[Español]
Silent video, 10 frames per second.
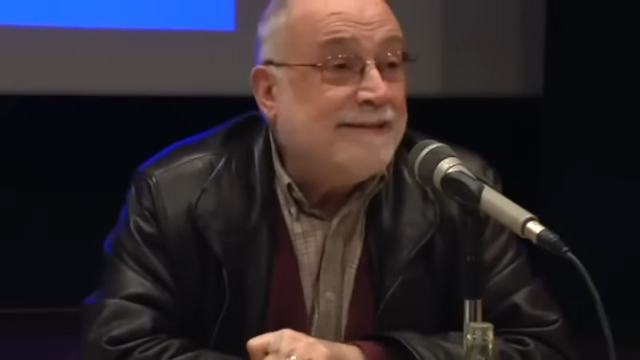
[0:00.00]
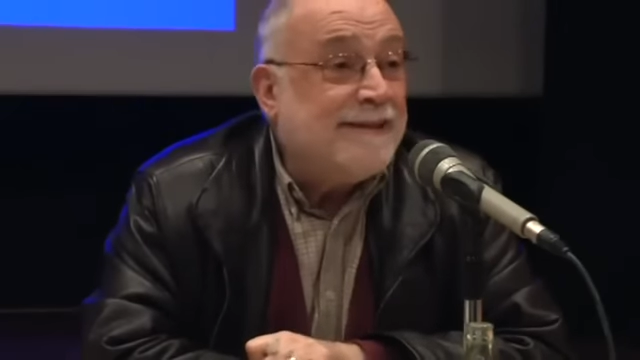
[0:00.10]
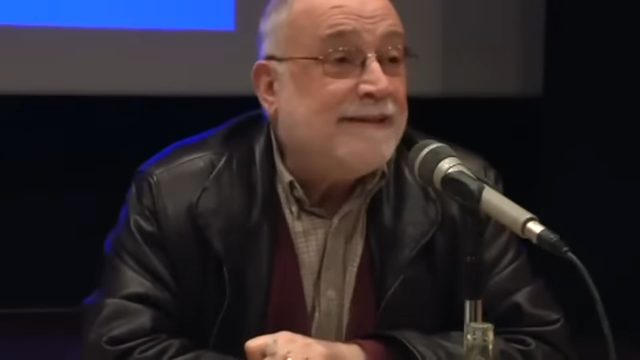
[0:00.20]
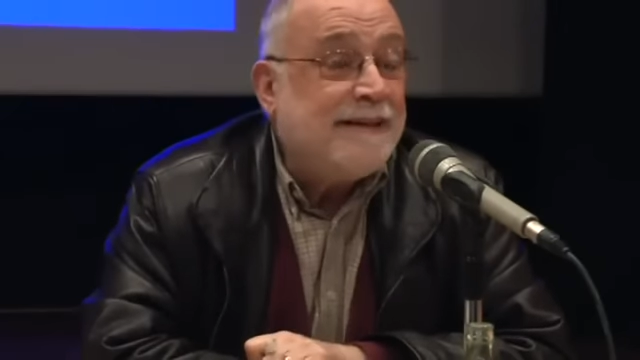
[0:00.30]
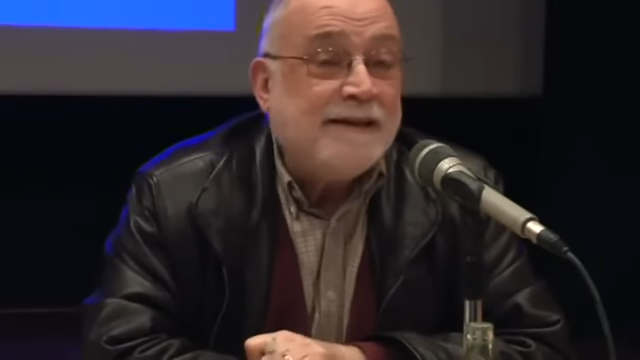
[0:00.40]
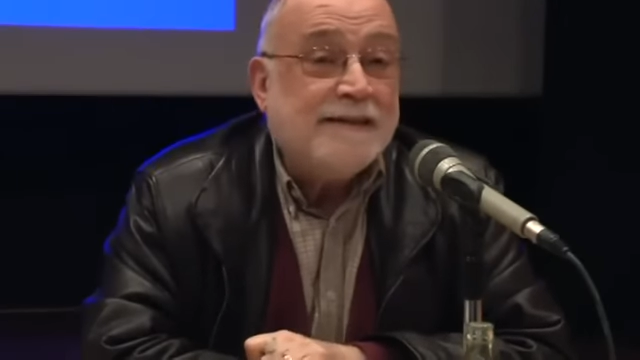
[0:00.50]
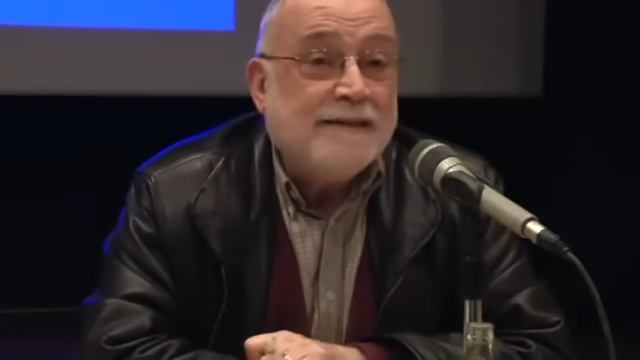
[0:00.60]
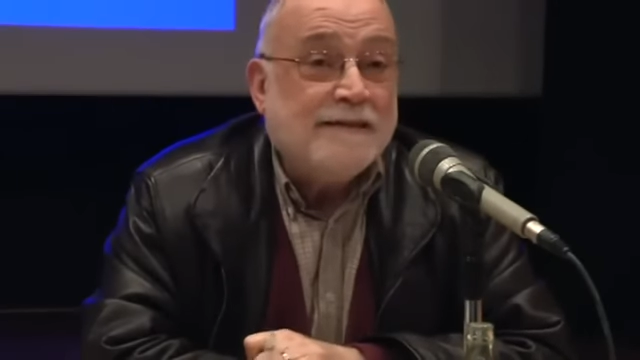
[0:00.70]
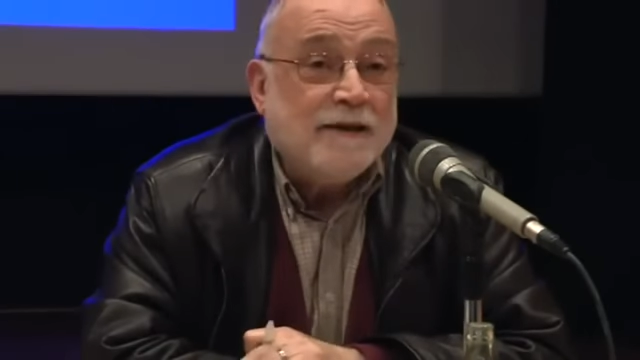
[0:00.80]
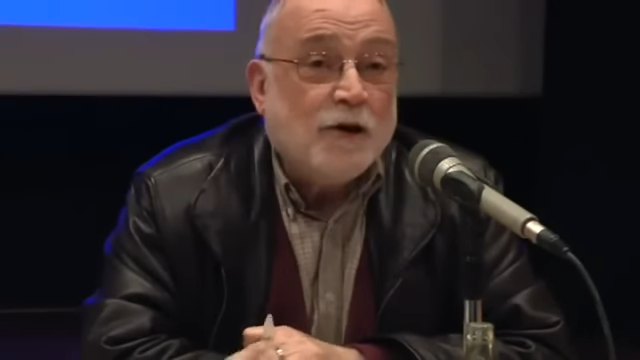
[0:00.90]
de
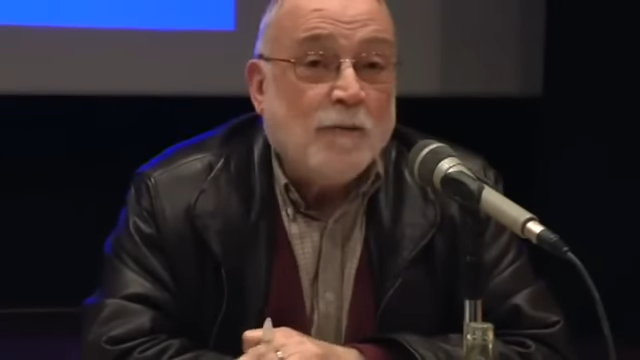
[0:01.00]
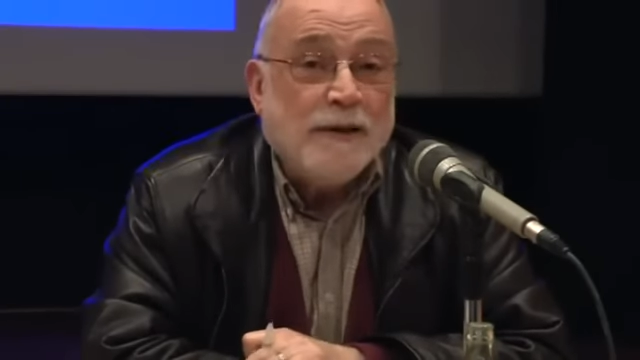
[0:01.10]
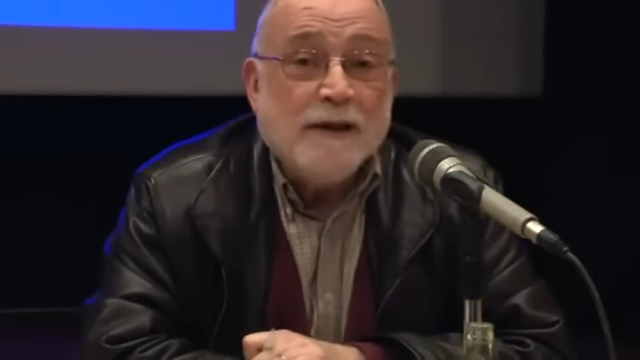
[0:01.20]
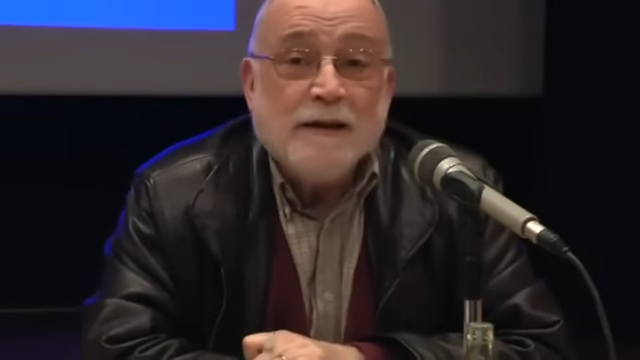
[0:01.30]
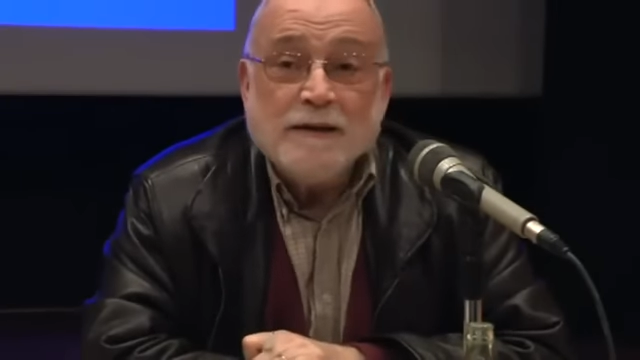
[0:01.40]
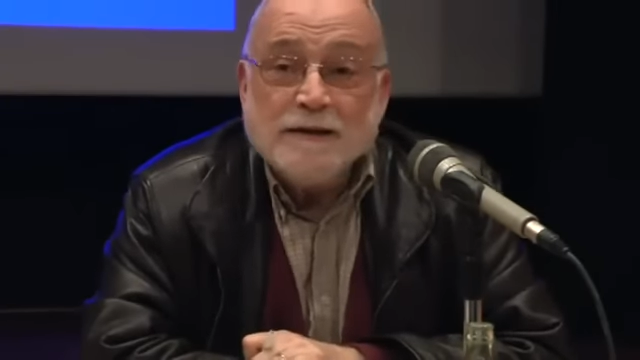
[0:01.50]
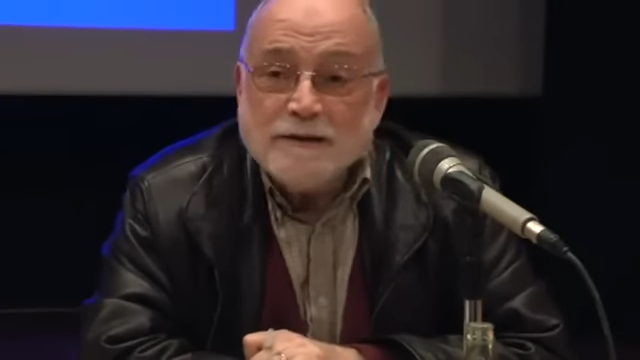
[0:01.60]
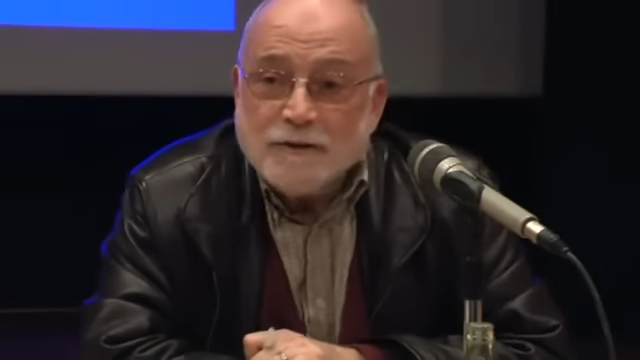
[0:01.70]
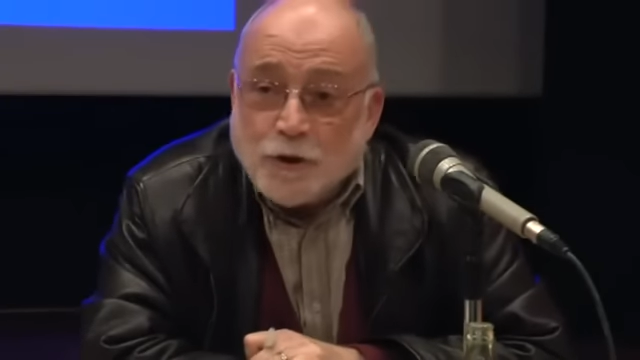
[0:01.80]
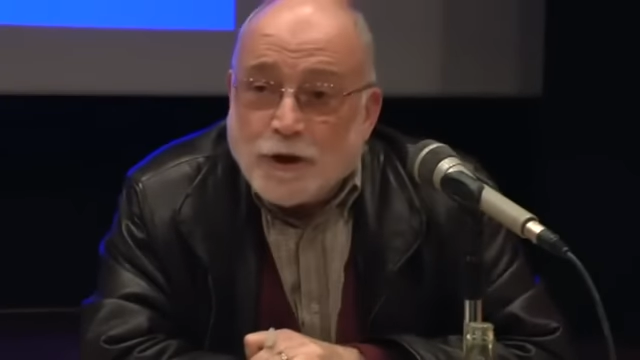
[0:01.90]
35.000
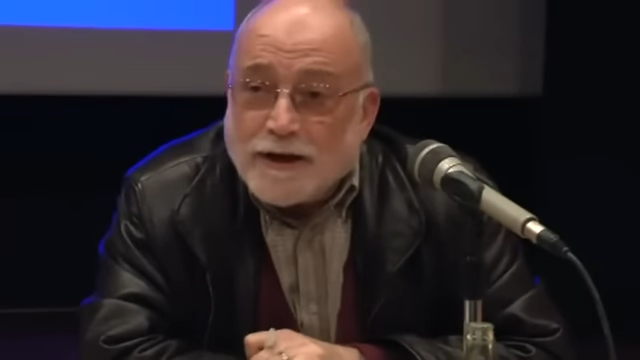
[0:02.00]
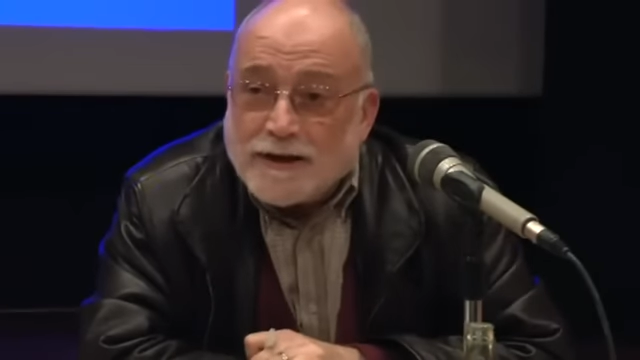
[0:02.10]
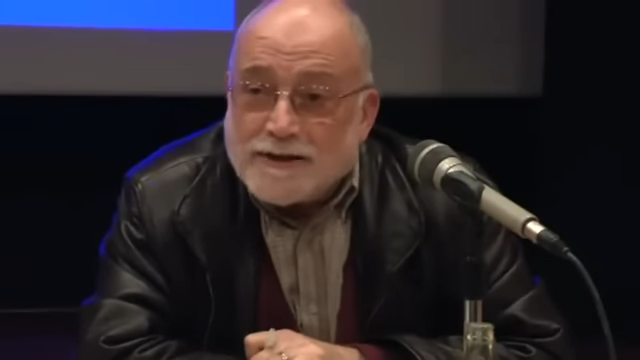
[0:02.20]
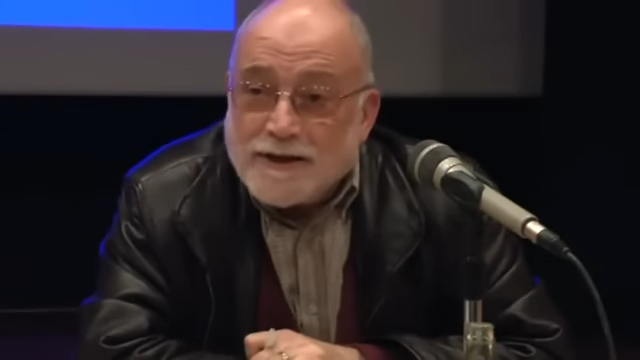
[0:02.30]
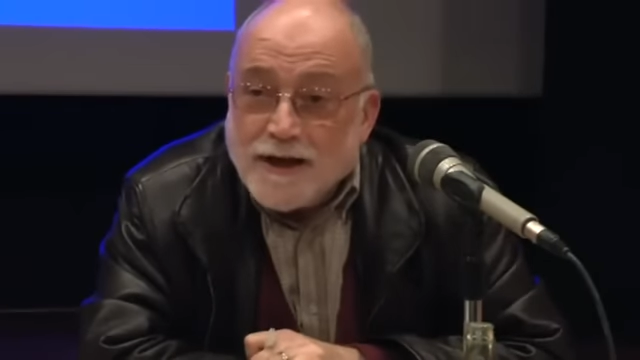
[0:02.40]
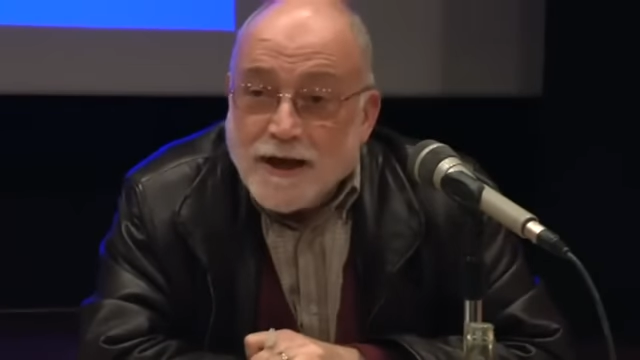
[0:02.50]
dólares,